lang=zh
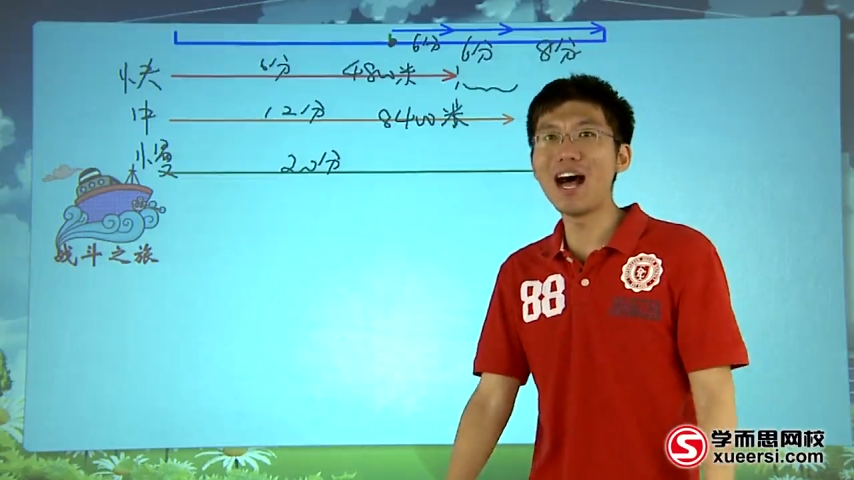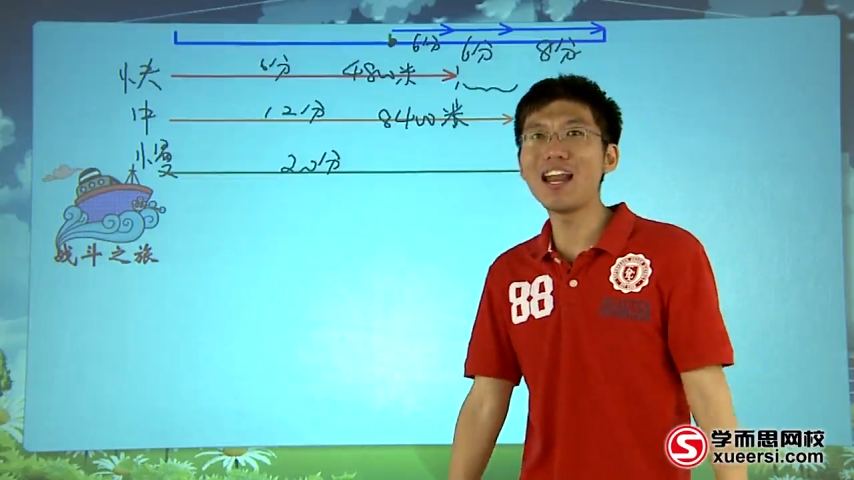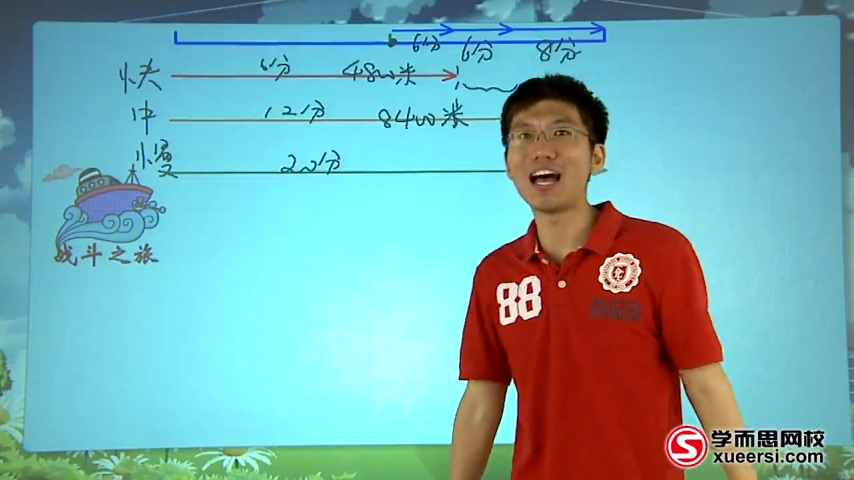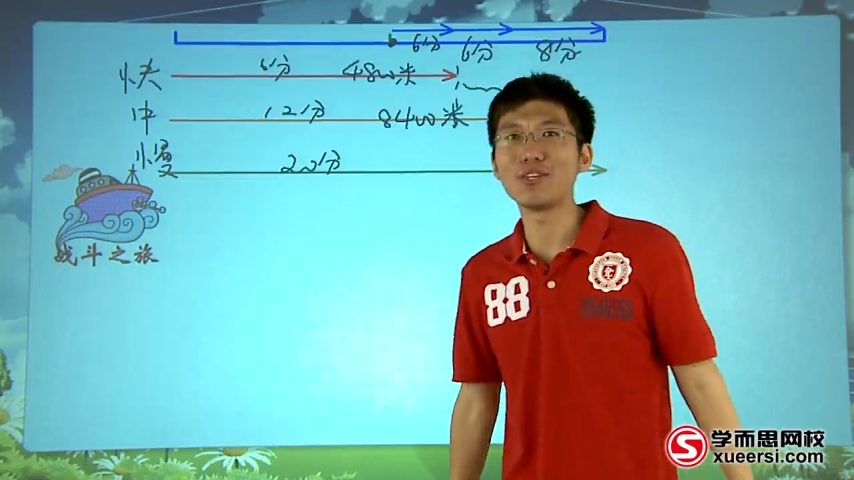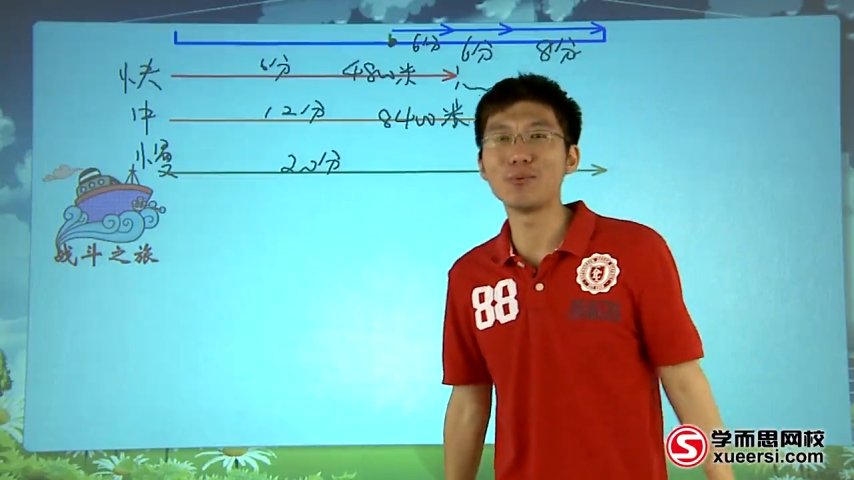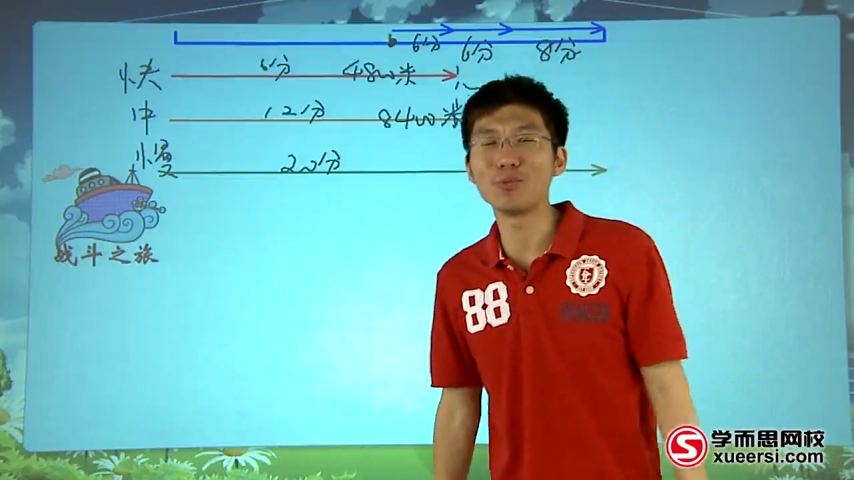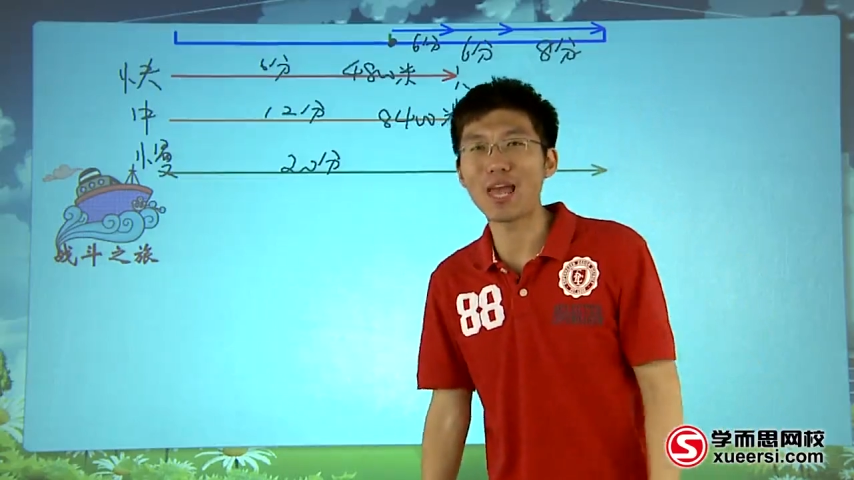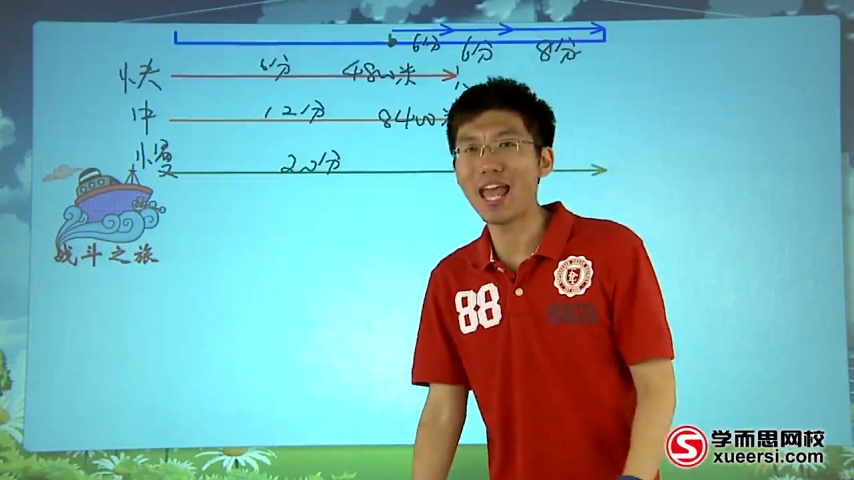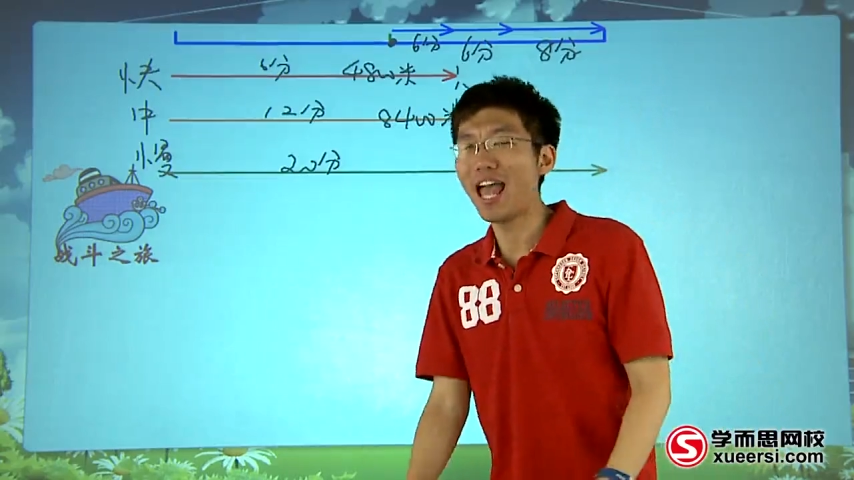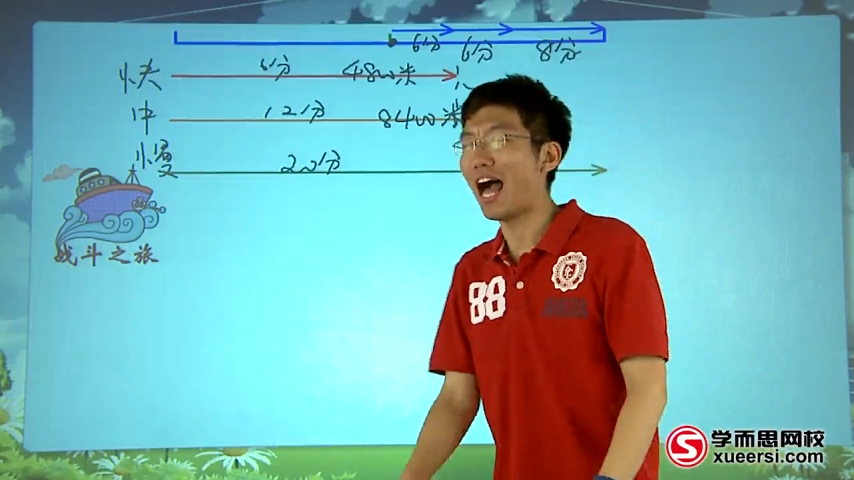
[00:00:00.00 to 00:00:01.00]
了，对不对？
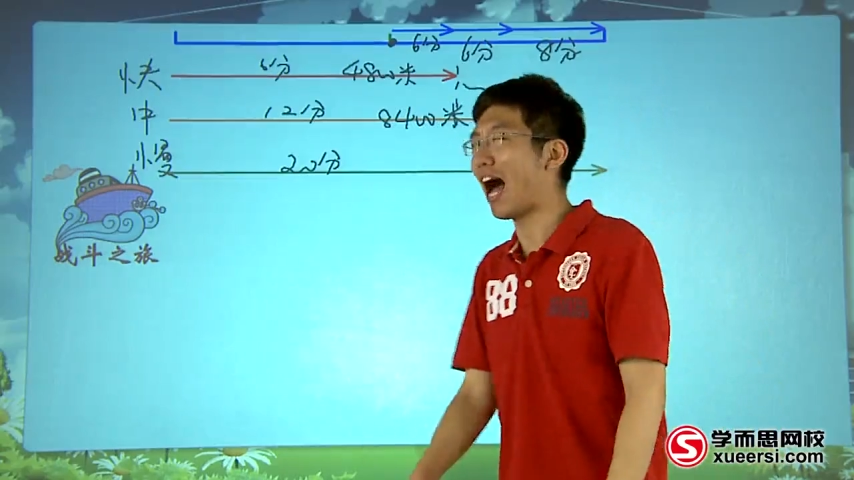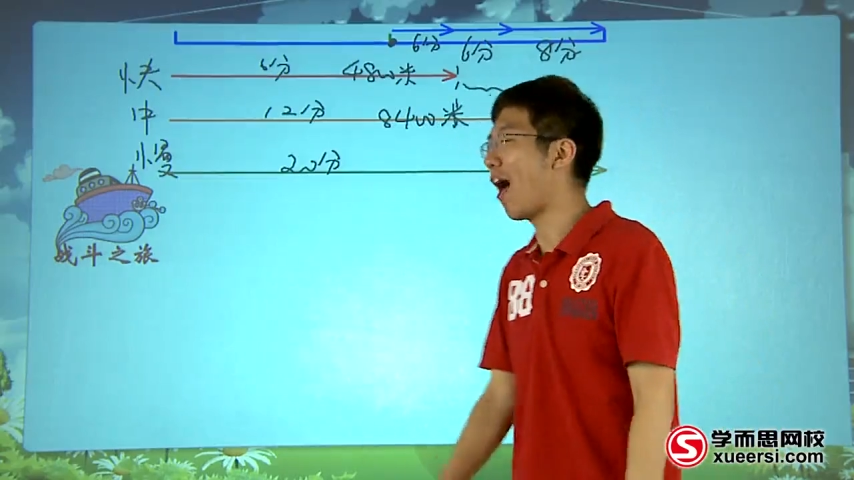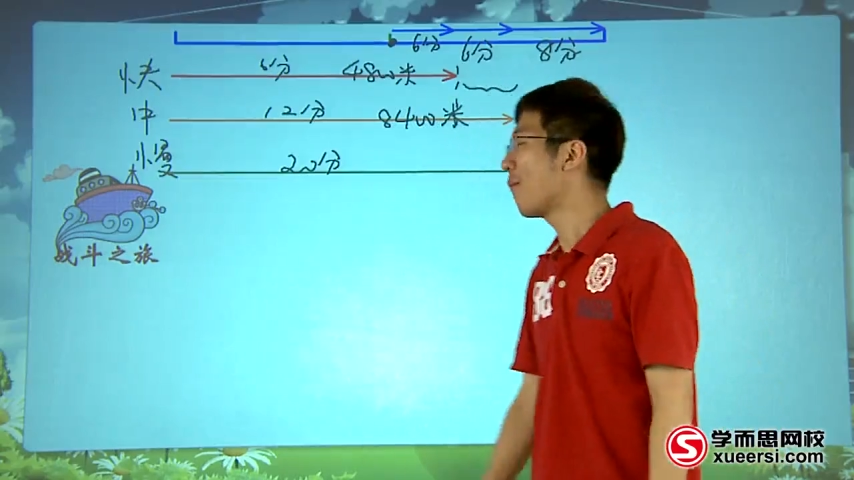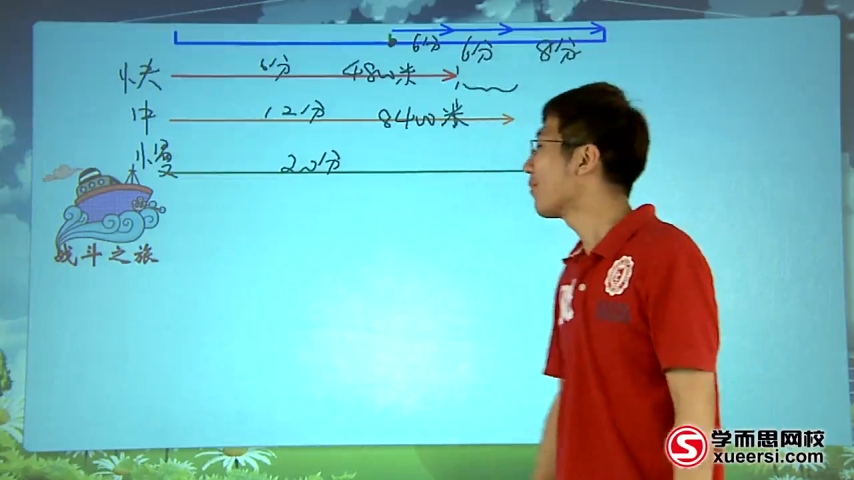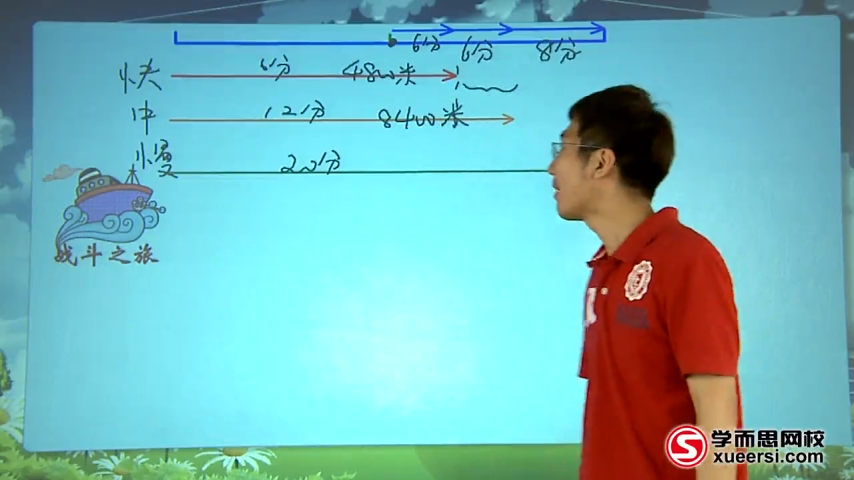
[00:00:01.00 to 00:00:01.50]
好，